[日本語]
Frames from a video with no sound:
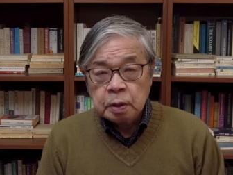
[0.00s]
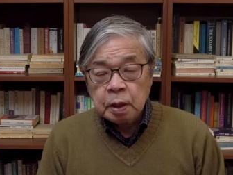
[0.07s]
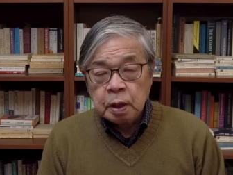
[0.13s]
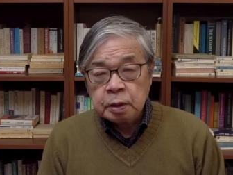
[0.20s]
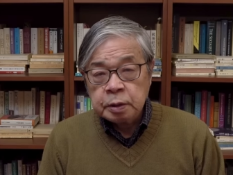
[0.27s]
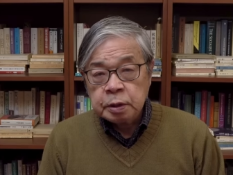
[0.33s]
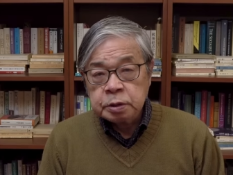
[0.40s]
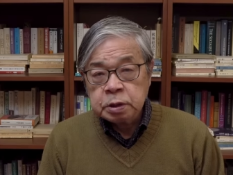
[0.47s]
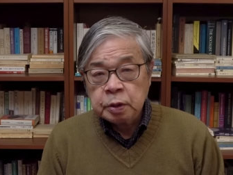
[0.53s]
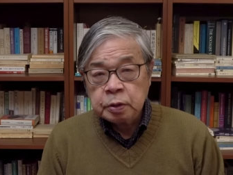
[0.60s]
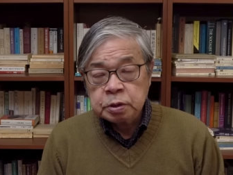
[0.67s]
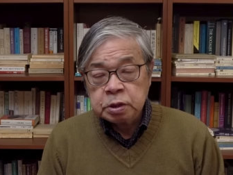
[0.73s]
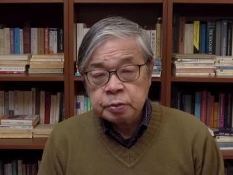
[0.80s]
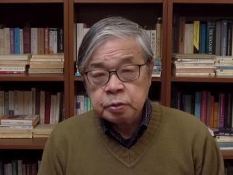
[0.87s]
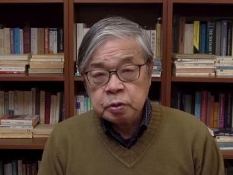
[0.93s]
関係者
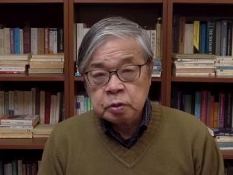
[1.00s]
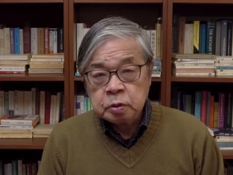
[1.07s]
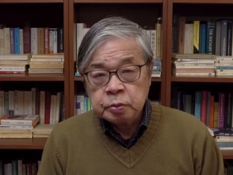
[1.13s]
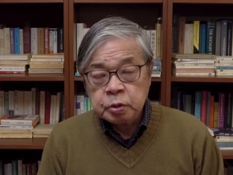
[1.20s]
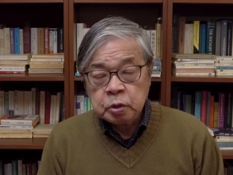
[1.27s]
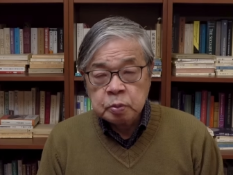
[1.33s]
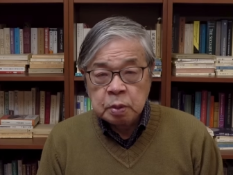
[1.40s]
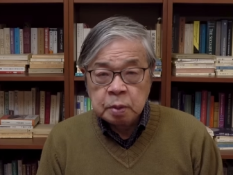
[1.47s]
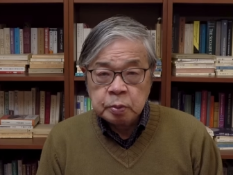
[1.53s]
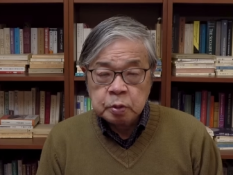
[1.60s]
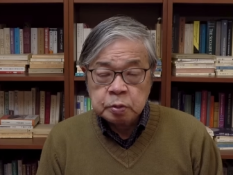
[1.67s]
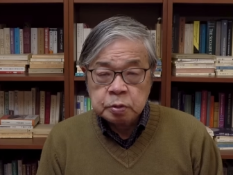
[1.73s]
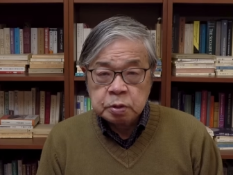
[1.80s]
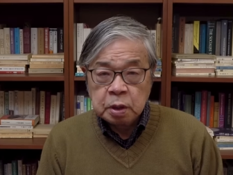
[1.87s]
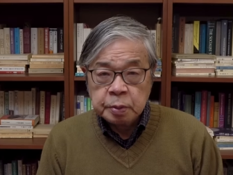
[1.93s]
は自分の身を
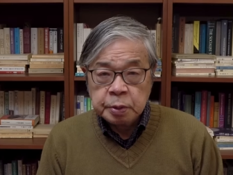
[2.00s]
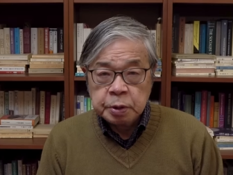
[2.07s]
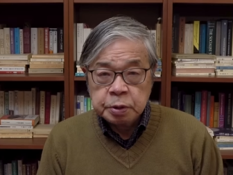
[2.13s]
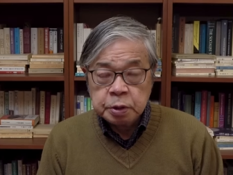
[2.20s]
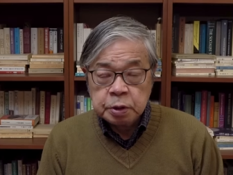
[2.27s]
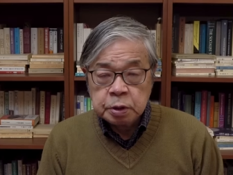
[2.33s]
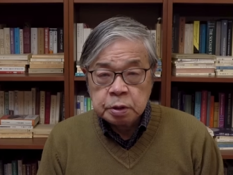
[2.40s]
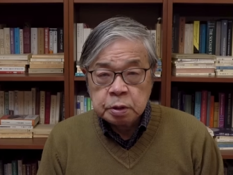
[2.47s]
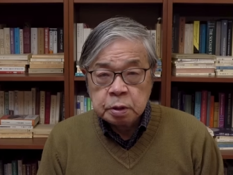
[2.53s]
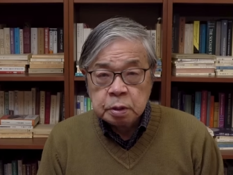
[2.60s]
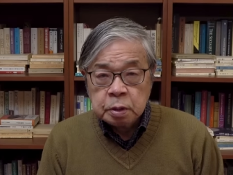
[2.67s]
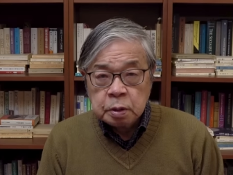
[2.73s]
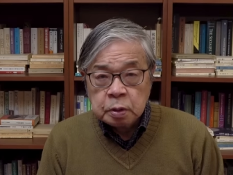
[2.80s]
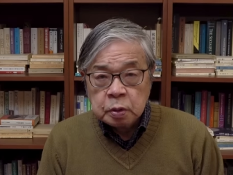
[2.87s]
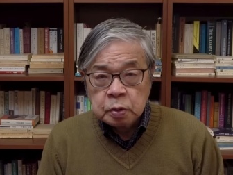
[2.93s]
守るために、
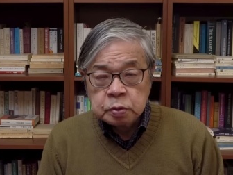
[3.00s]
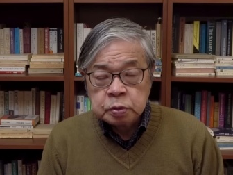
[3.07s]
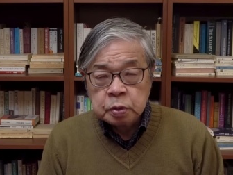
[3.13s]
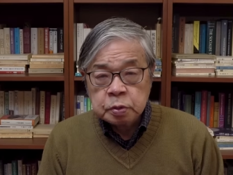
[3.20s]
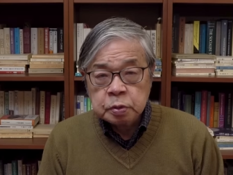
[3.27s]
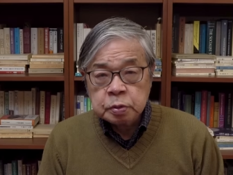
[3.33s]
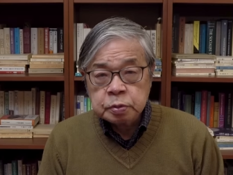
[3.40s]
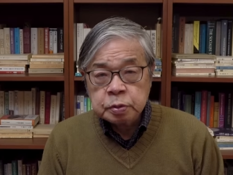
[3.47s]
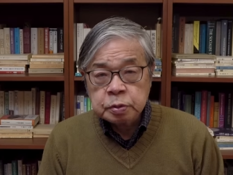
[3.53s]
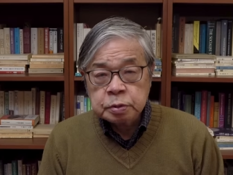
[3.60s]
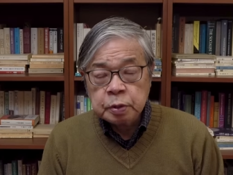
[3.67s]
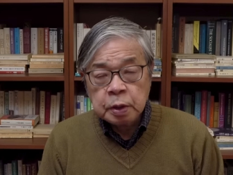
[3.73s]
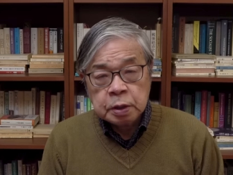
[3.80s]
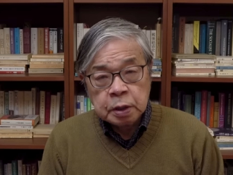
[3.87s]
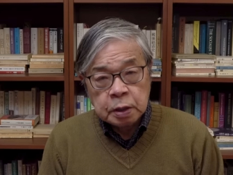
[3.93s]
本当のことを
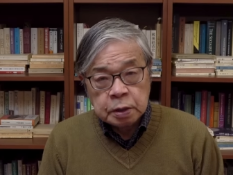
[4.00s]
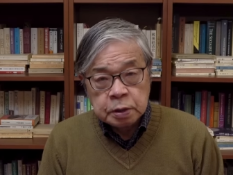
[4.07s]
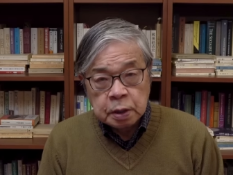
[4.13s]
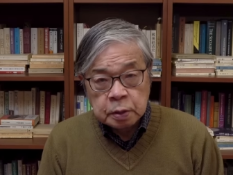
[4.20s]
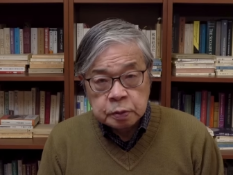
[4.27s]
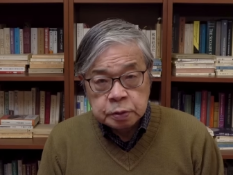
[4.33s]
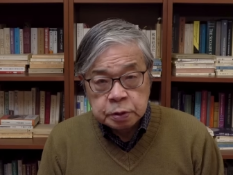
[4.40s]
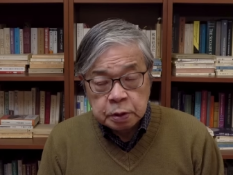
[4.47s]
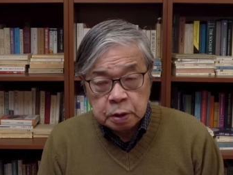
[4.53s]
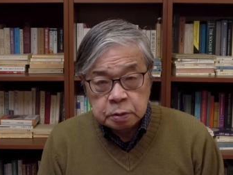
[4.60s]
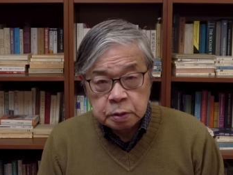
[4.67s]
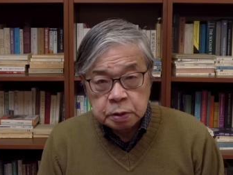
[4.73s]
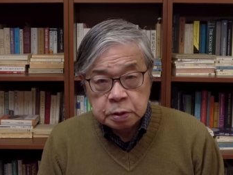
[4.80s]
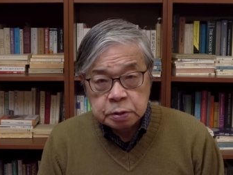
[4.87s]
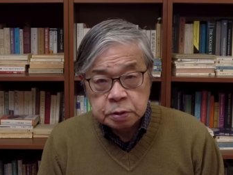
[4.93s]
言わない可能性があ
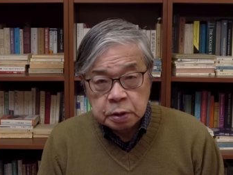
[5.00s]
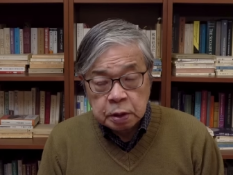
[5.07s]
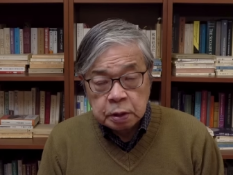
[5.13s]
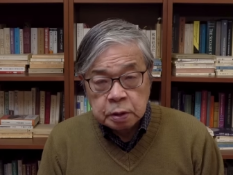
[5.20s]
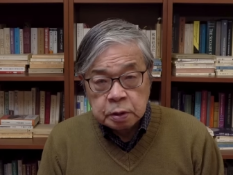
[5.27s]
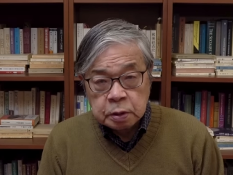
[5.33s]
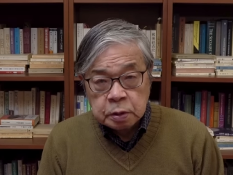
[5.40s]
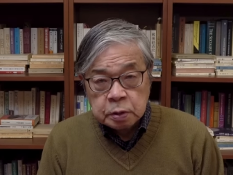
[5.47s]
るわけですね。